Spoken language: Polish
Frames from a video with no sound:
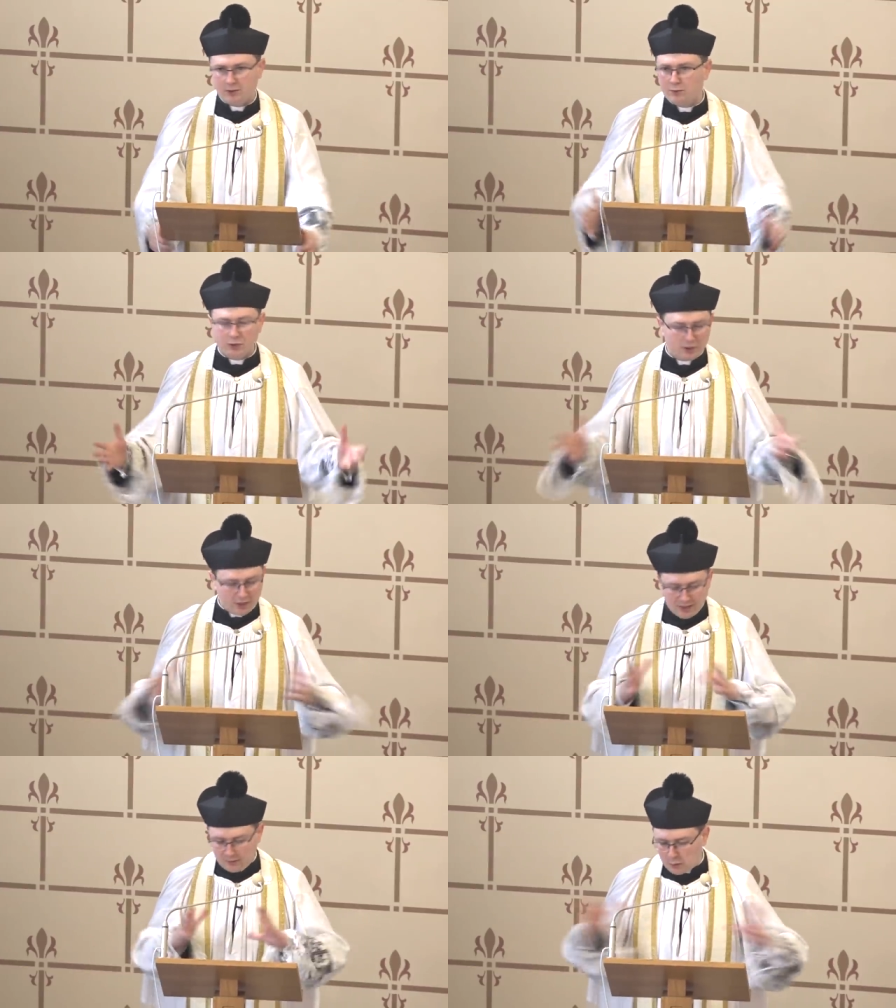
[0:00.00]
Oczywiście
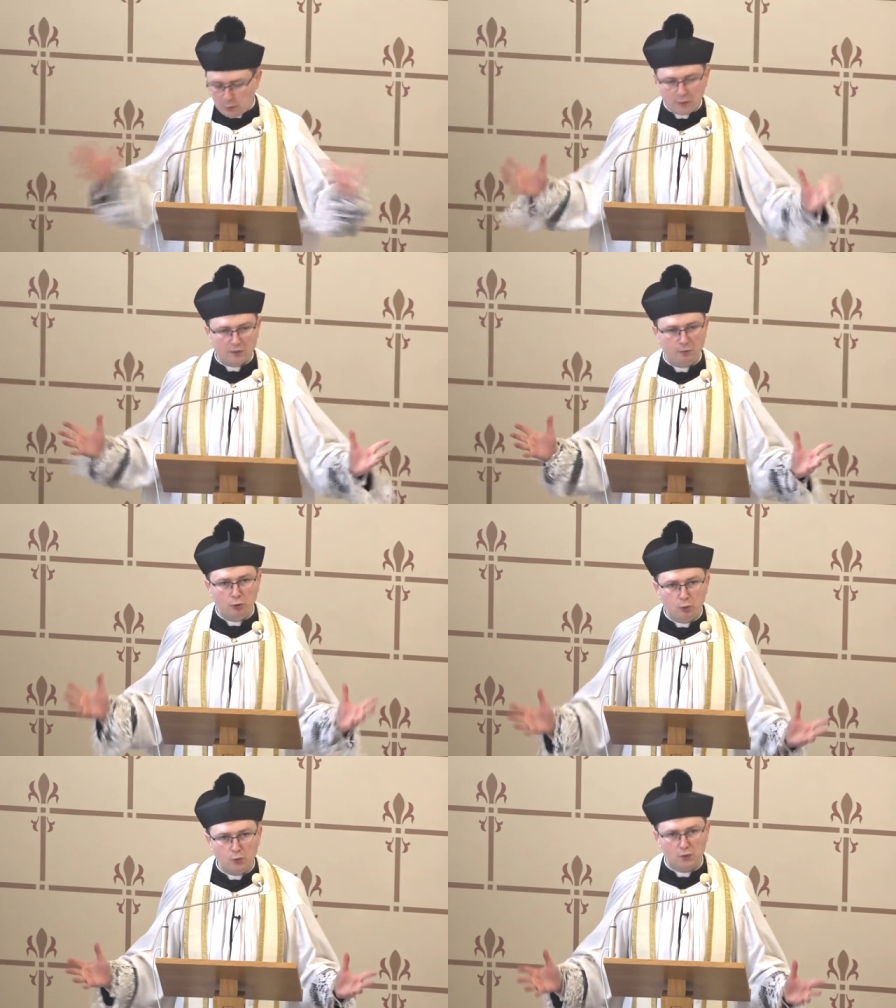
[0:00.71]
tych nawyków jest
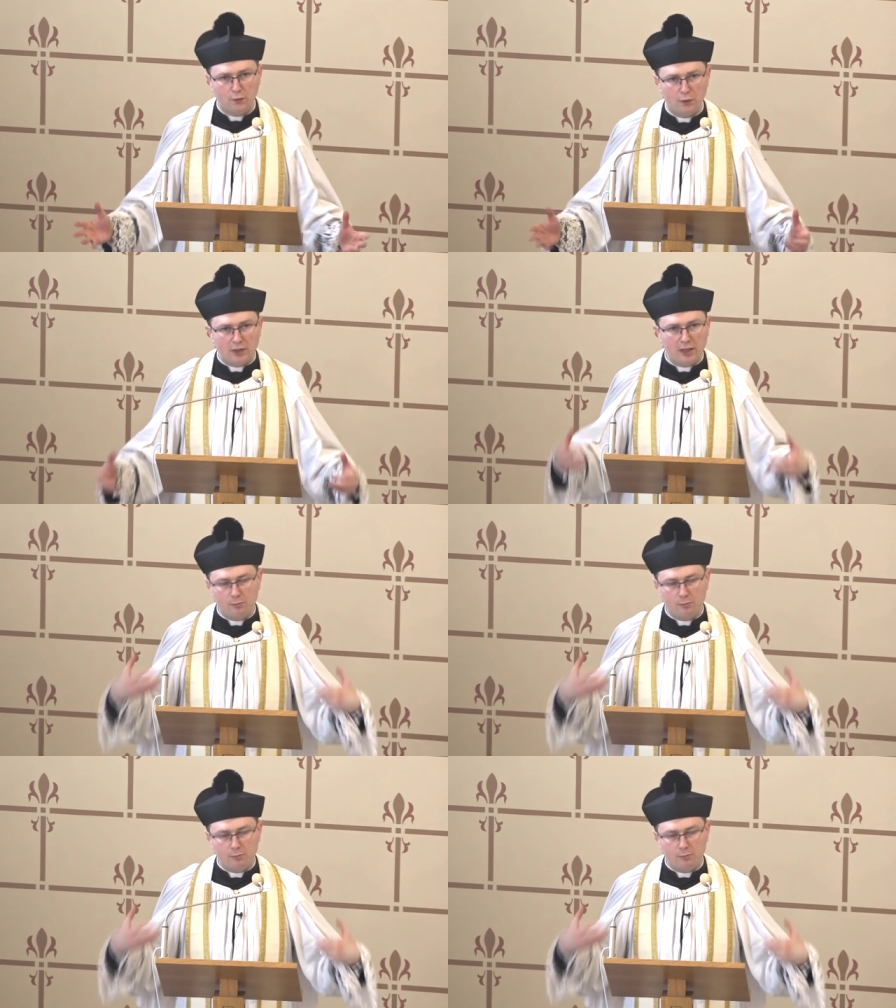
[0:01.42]
mnóstwo, tak?